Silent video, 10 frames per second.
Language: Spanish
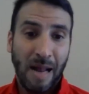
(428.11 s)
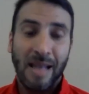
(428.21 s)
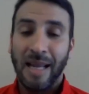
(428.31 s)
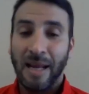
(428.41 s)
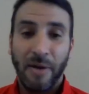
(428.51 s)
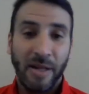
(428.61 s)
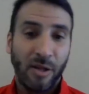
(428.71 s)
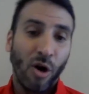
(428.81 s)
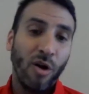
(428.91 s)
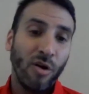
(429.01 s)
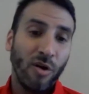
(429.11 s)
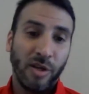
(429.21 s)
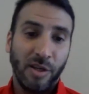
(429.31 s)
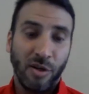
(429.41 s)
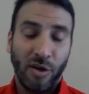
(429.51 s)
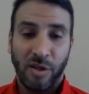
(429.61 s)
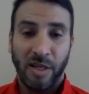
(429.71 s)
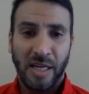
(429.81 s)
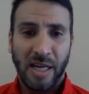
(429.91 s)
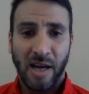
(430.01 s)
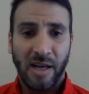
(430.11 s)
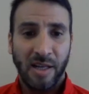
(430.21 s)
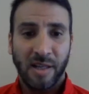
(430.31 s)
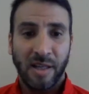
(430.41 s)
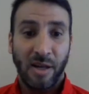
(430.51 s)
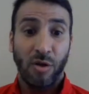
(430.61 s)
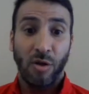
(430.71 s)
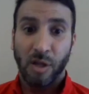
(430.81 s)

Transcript: más leve todo y no tenían que estar todo